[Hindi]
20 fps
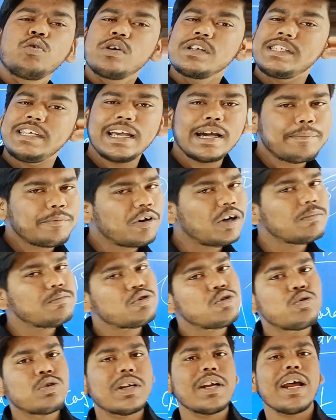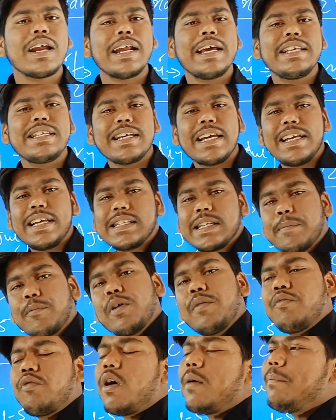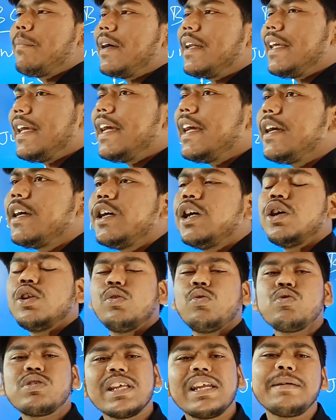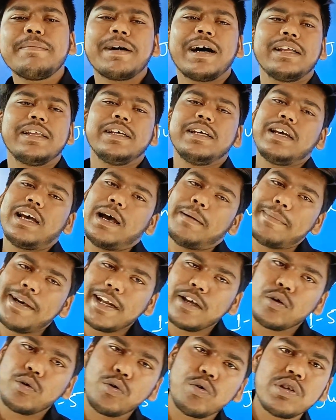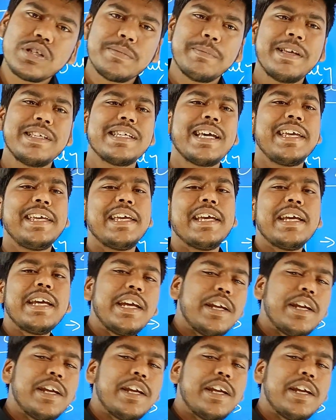किसी का फॉर्म छूटना नहीं चाहिए सबको फॉर्म भरिए दूसरी बात हमारा कोर्स में में जाइए